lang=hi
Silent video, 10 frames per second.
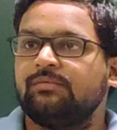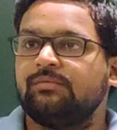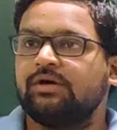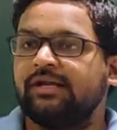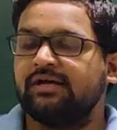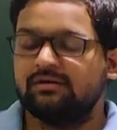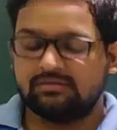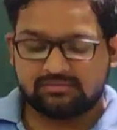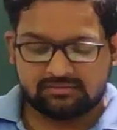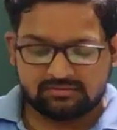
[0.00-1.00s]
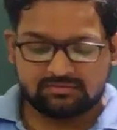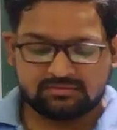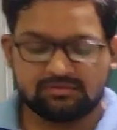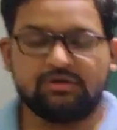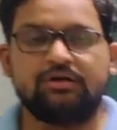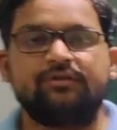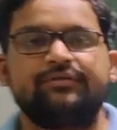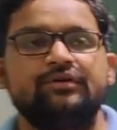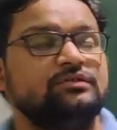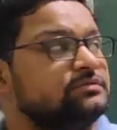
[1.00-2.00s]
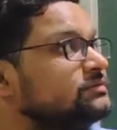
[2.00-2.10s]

गुड मॉर्निंग ऑल ऑफ यू